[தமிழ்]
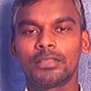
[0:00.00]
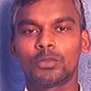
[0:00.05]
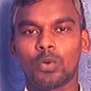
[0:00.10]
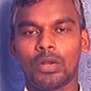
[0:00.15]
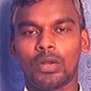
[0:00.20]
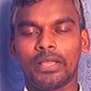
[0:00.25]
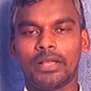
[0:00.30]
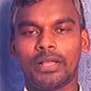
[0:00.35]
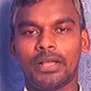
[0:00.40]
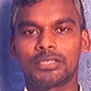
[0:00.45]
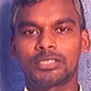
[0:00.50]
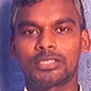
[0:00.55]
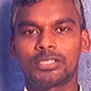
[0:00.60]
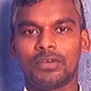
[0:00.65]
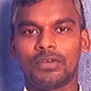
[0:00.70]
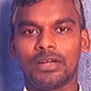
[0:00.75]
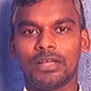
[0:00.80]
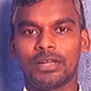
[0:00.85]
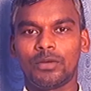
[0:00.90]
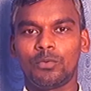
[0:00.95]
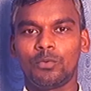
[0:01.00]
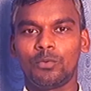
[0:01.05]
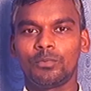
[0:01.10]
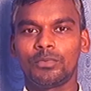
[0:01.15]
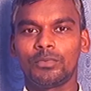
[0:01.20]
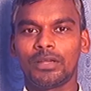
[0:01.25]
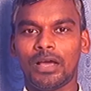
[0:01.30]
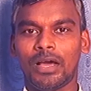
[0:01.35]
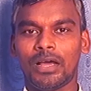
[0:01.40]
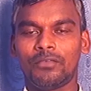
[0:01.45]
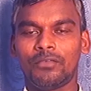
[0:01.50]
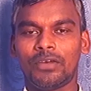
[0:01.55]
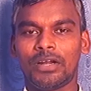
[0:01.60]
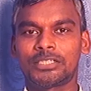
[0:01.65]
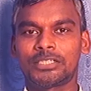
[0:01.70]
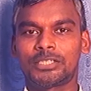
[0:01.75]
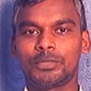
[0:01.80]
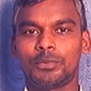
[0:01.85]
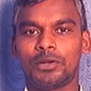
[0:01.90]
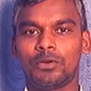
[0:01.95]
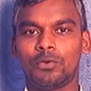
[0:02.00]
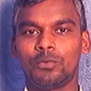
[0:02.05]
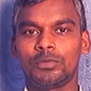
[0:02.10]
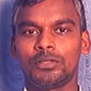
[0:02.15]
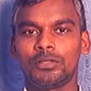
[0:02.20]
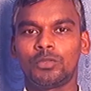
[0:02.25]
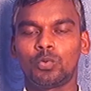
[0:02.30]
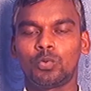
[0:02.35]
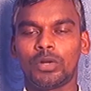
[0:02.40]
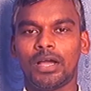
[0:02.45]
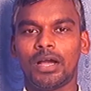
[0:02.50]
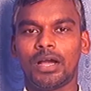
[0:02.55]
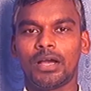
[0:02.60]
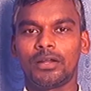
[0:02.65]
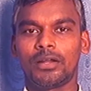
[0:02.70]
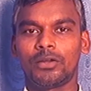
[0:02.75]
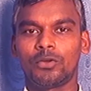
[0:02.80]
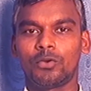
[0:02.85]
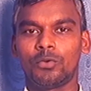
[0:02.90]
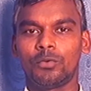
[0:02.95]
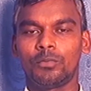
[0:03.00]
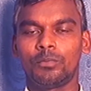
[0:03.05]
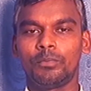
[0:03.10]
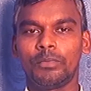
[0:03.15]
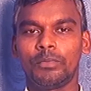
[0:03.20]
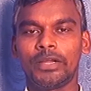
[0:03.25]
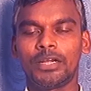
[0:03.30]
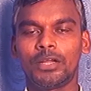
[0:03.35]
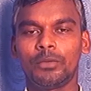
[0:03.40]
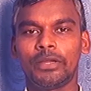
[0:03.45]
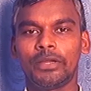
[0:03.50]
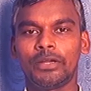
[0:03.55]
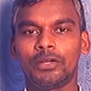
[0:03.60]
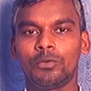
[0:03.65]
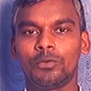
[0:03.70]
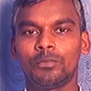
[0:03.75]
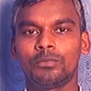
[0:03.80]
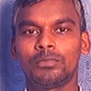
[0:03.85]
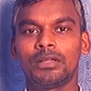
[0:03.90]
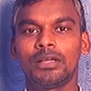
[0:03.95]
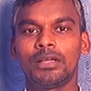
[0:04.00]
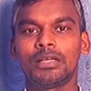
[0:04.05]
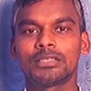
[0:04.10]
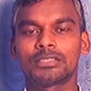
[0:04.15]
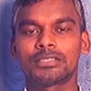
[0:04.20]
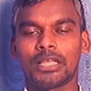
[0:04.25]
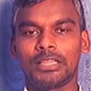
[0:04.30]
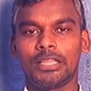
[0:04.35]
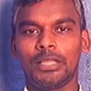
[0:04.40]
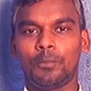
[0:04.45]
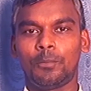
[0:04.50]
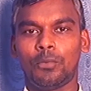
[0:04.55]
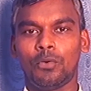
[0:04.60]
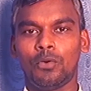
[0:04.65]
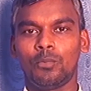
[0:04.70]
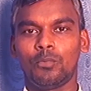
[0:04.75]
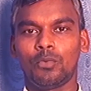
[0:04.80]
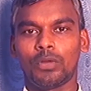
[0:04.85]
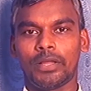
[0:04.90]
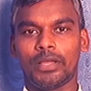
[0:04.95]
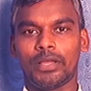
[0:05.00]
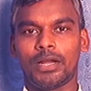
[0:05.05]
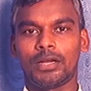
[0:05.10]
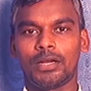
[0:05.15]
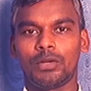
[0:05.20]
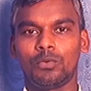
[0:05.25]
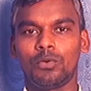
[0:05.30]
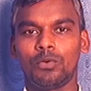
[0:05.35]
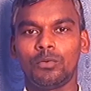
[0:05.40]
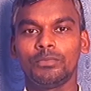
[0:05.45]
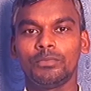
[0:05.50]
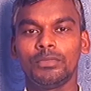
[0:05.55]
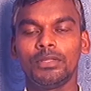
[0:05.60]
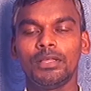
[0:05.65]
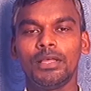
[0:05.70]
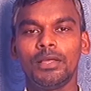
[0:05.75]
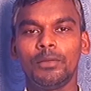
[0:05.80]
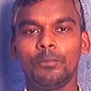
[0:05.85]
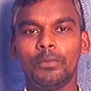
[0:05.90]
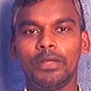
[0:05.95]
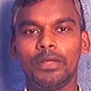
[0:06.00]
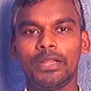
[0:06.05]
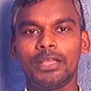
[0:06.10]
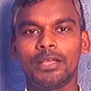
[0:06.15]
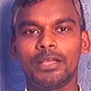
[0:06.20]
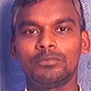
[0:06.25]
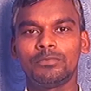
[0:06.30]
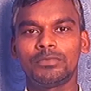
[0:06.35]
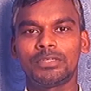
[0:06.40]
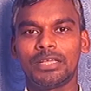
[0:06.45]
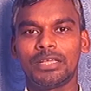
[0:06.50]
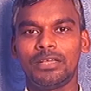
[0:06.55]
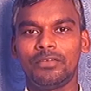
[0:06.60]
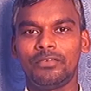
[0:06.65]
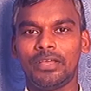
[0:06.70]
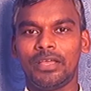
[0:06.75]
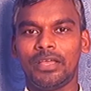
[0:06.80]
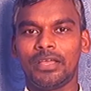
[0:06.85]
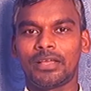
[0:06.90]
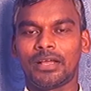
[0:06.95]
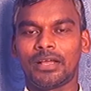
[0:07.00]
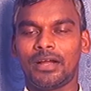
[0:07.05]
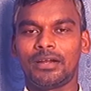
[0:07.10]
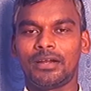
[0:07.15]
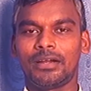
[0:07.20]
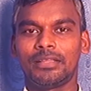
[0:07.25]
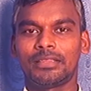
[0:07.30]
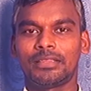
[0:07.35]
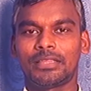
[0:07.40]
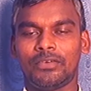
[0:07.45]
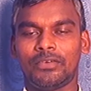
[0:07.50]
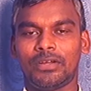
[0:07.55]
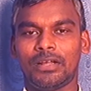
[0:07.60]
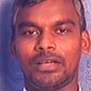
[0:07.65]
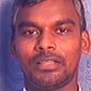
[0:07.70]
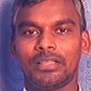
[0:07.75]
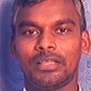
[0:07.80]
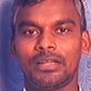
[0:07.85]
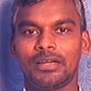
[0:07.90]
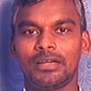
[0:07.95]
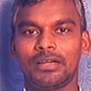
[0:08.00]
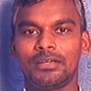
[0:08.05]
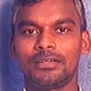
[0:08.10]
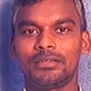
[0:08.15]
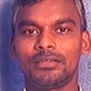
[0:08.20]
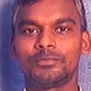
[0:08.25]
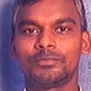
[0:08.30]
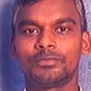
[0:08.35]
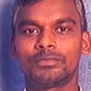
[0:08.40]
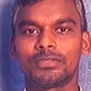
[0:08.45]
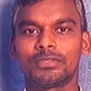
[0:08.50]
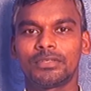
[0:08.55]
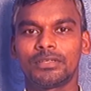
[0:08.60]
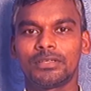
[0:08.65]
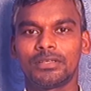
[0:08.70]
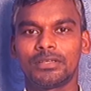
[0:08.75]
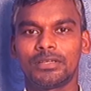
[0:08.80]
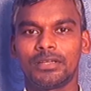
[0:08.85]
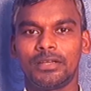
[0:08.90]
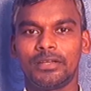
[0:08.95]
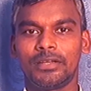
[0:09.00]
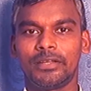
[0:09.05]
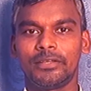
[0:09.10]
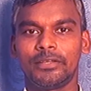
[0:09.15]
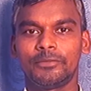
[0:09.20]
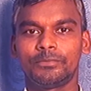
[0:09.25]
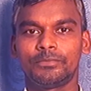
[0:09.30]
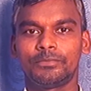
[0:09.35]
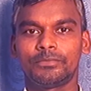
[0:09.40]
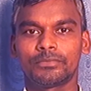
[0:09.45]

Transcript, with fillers: தொலைக்காட்சி வளரவும் நான் வளர்ச்சி பெறவும் துணையாக இருக்கும் மீண்டும் மீண்டும் சந்திப்போம் உரையாடுவோம் மிரியம் டிவியை காண தவறாதீர்கள் நன்றி